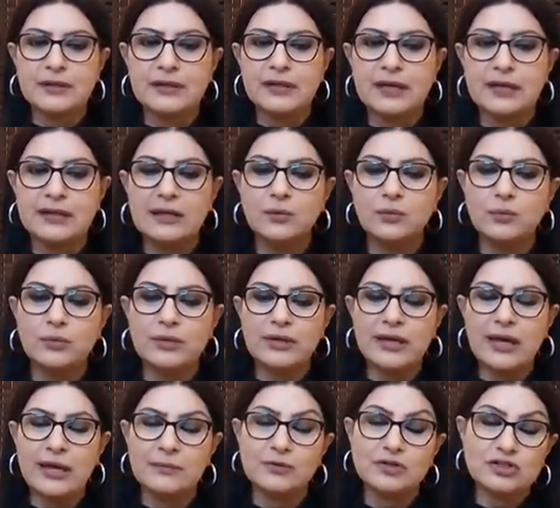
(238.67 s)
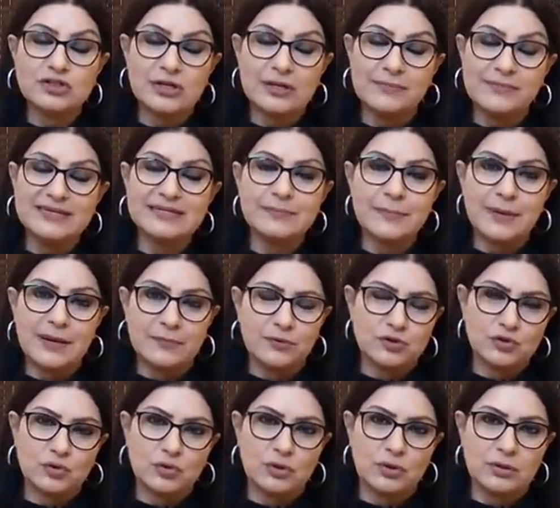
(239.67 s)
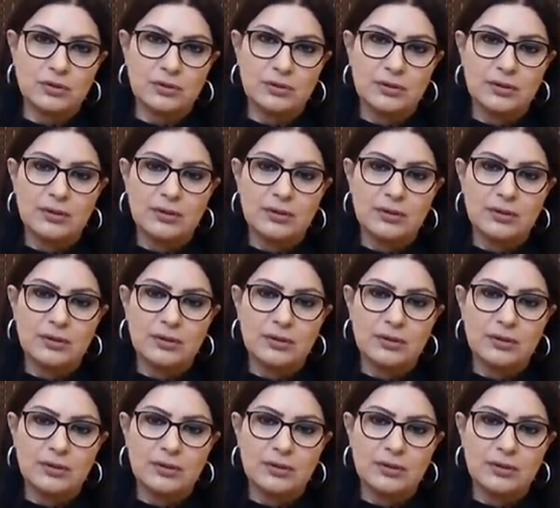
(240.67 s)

يلي هو البرج اللي بيسبق برجكم